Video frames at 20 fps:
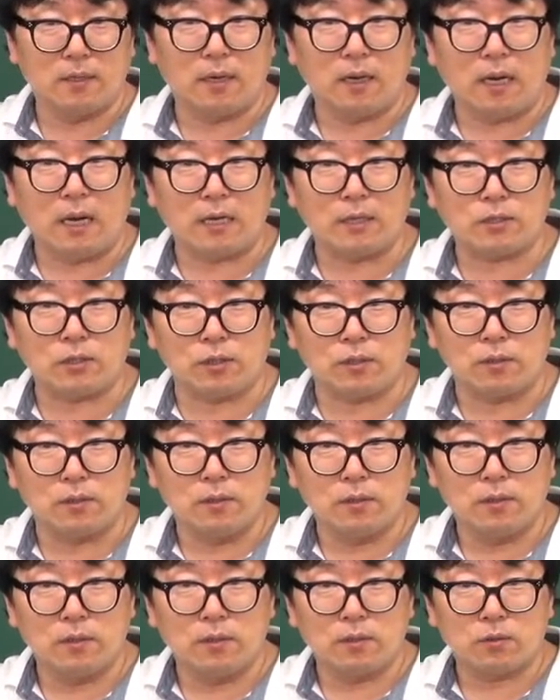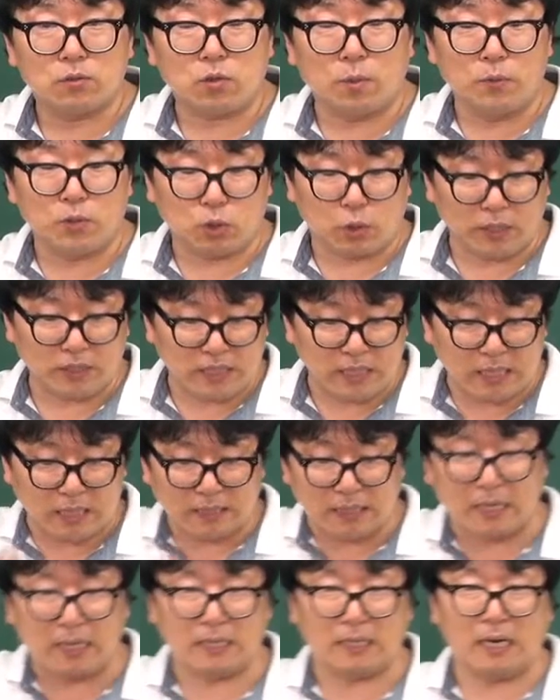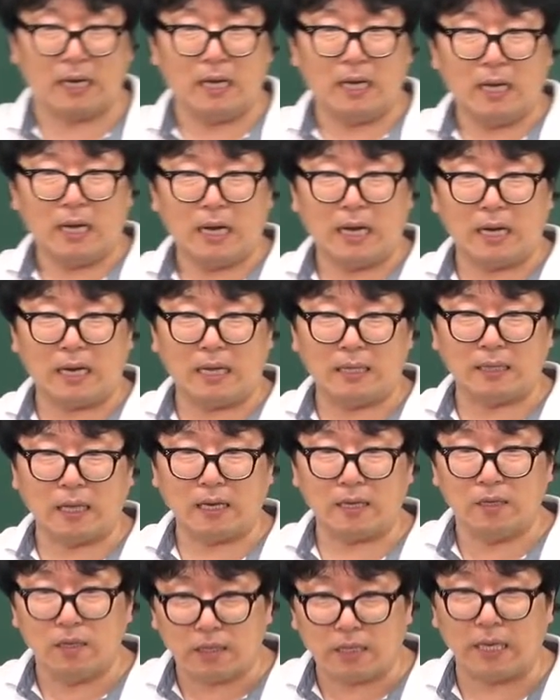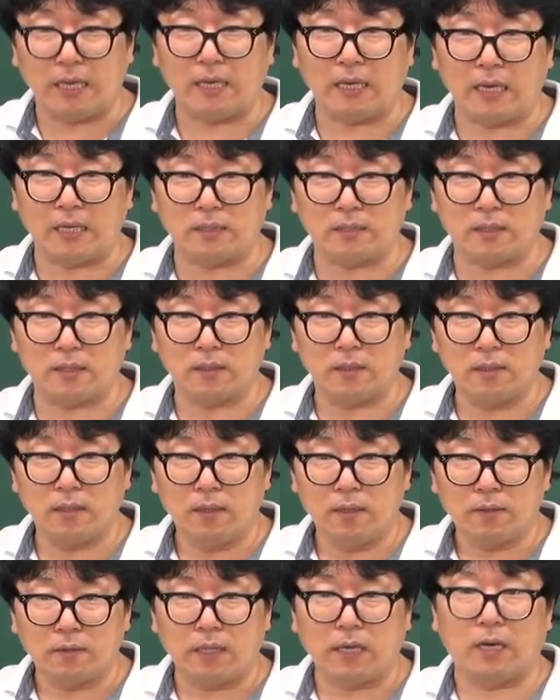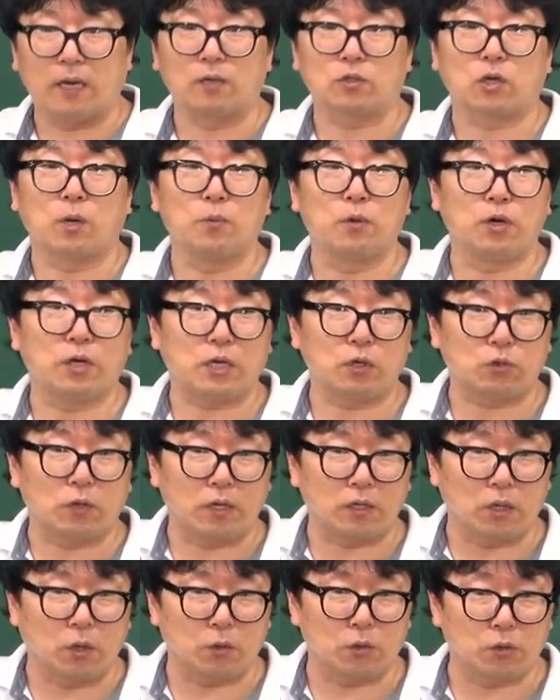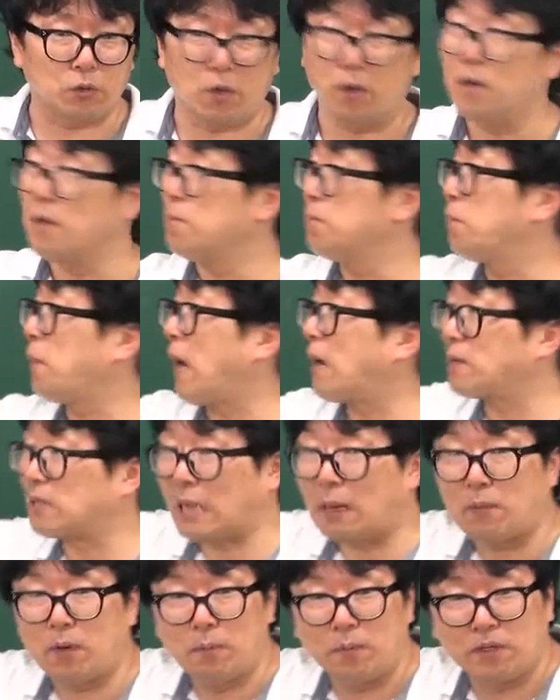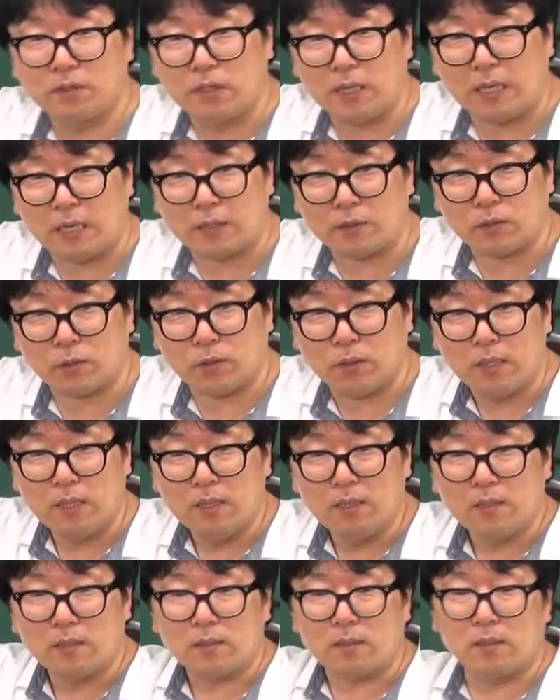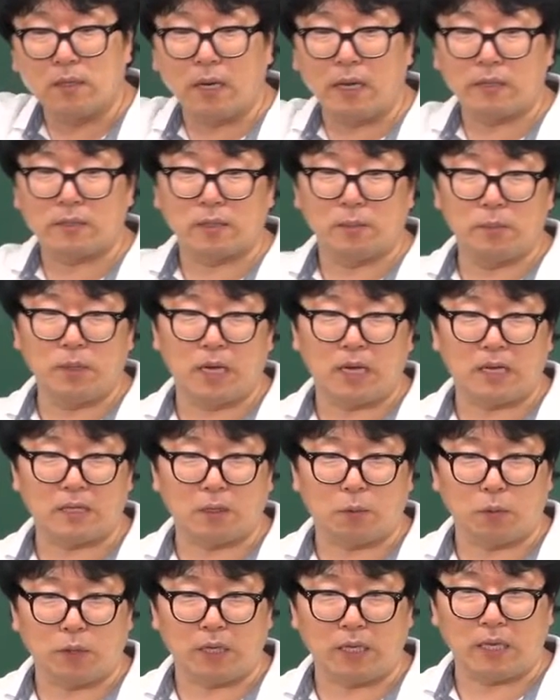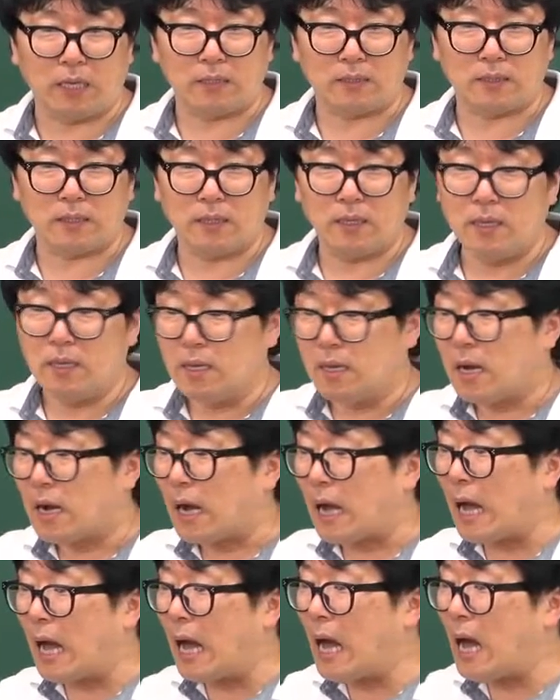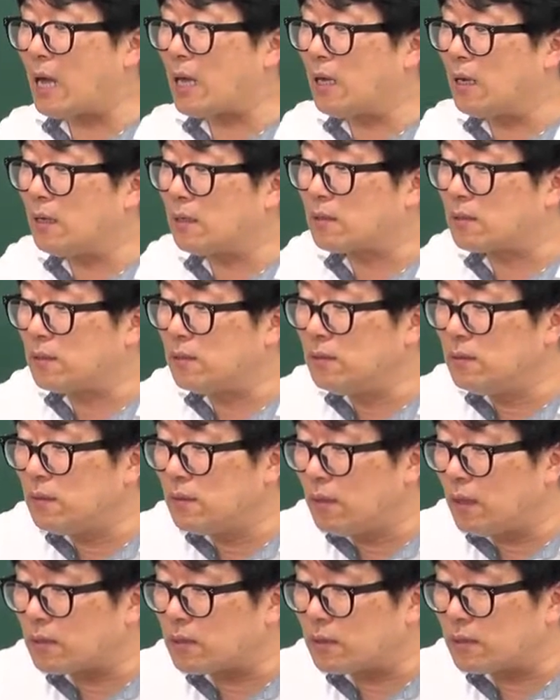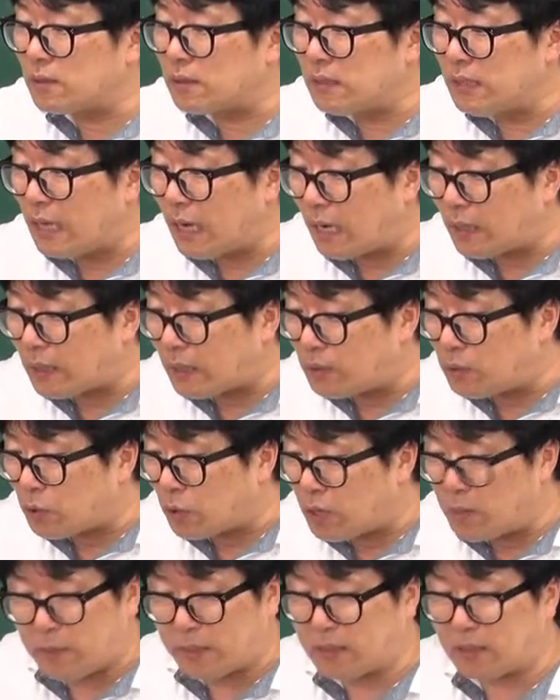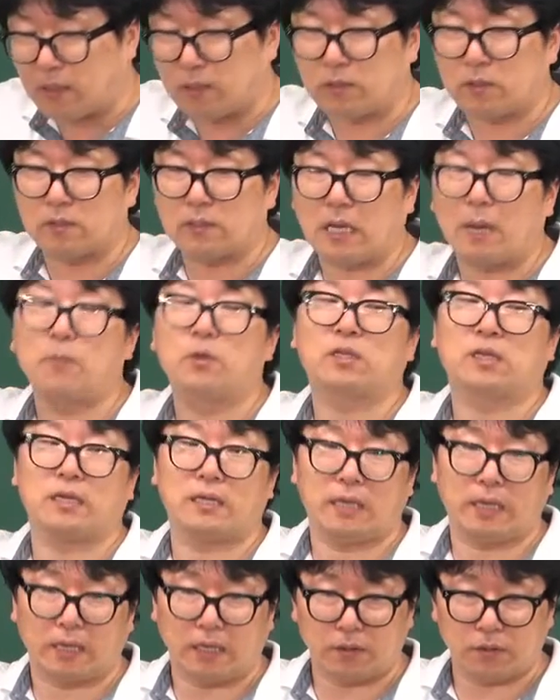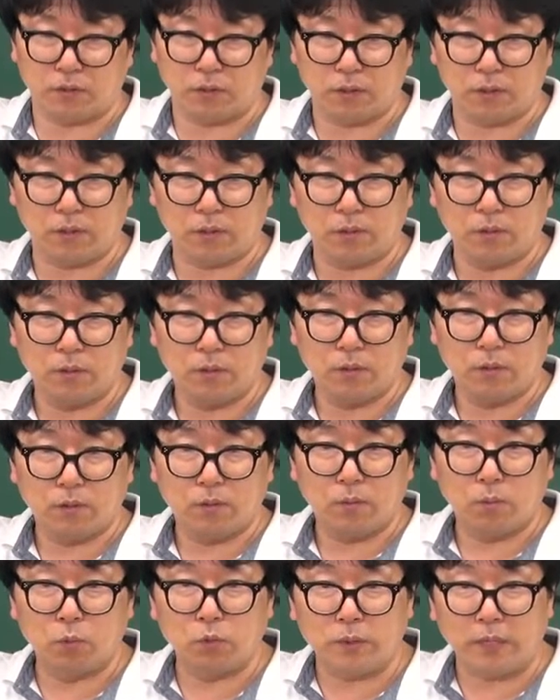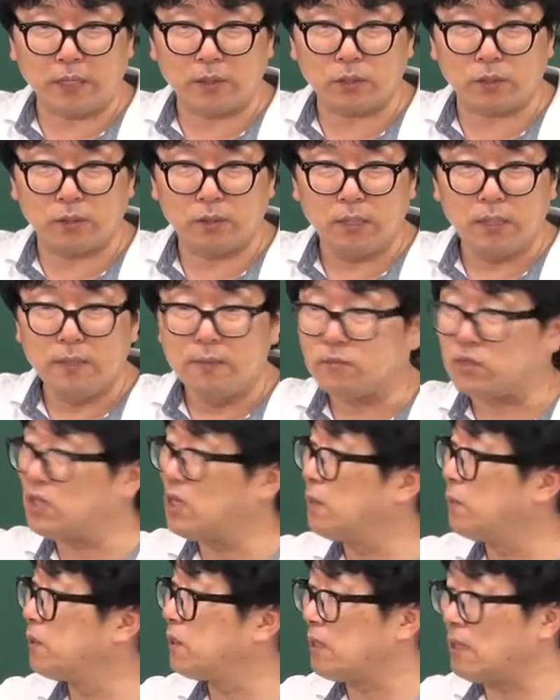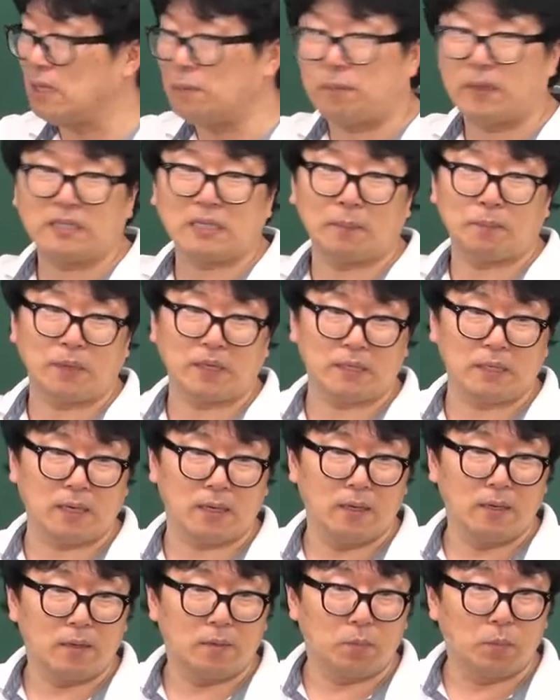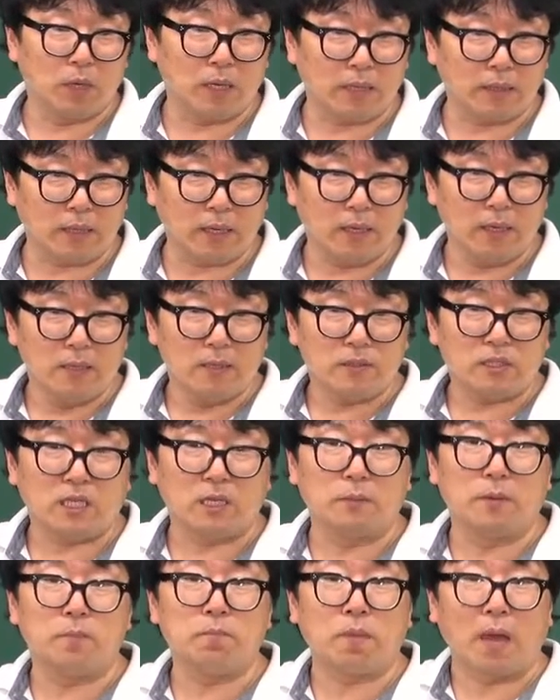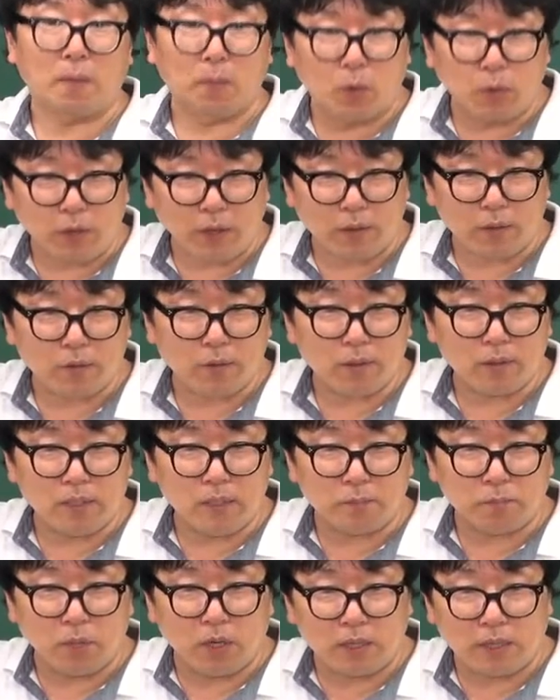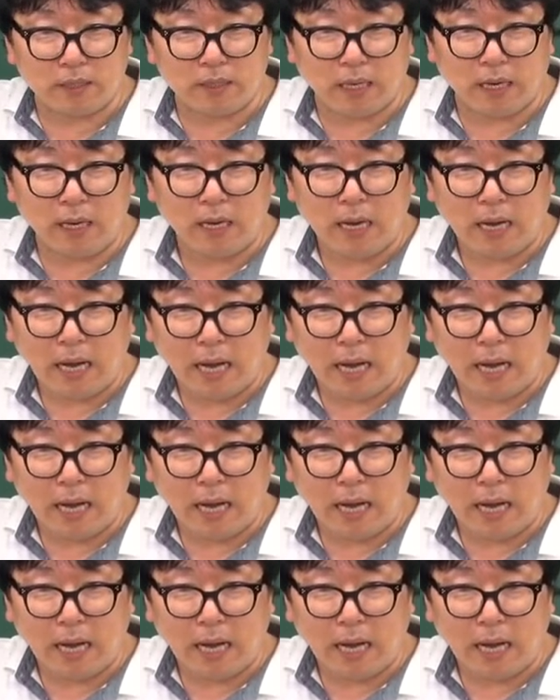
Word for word: 알겠죠? 소멸수가 진행한다 안 한다? 안 한다 이렇게 얘기하지 내가 점유를 계속한 경우는요 바로 답을 먼저 해야죠 그래서 미안하다고 얘기하지 강의를 듣는 것은 이해가 되는지 그러면 안돼 그것은 3월달에 얘기하는 거예요 무슨 말이겠죠? 지금은 2판 4판이야 뭘 한다? 지금은 메모리예요 뭘 한다?